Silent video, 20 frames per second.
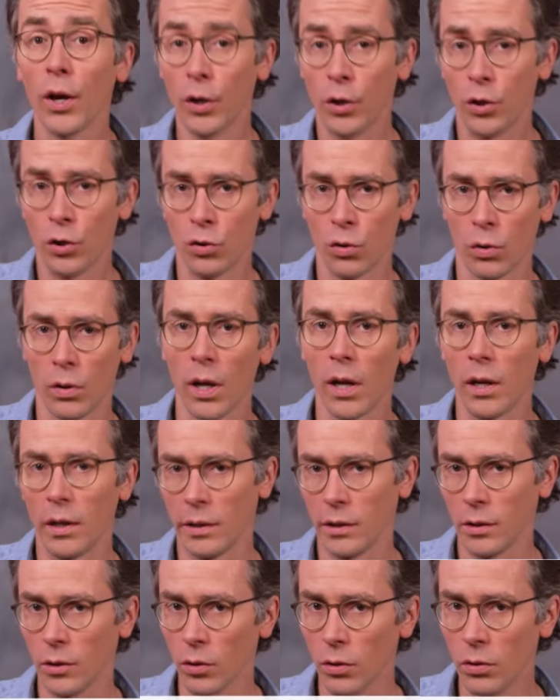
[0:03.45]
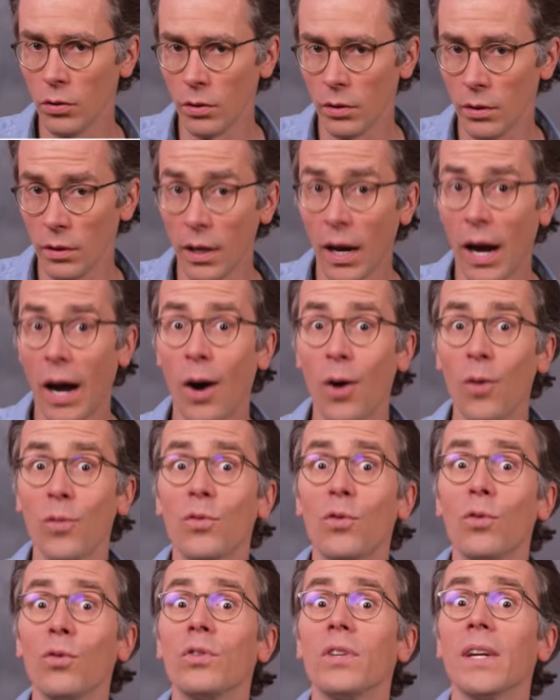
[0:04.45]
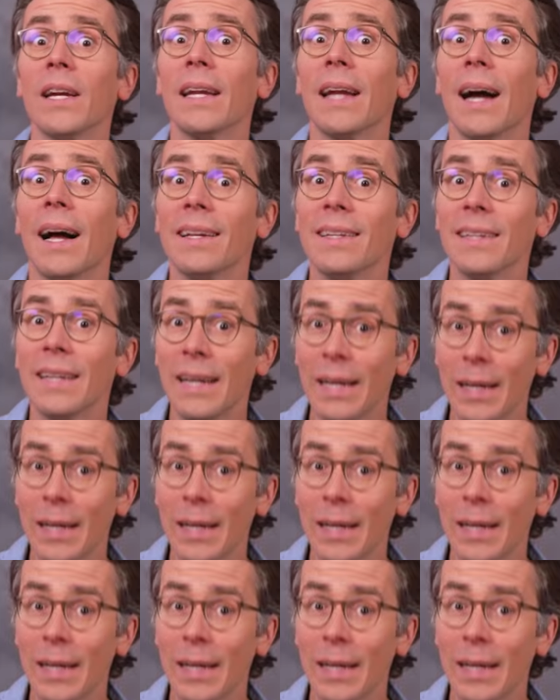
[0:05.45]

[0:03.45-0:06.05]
gesundheitlichen Gründen auf glutenhaltige